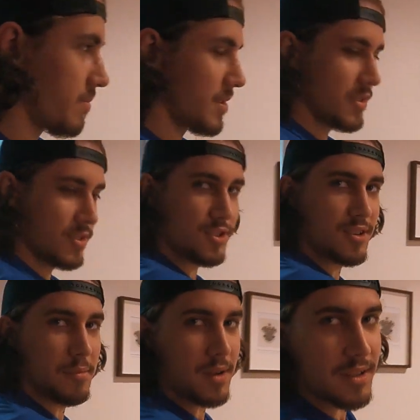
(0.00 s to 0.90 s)
но процент
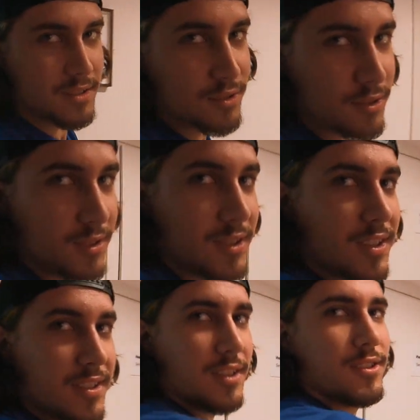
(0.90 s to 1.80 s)
жира показывает, что
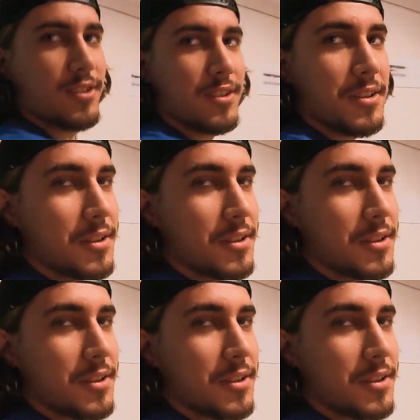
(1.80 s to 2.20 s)
недостаточно.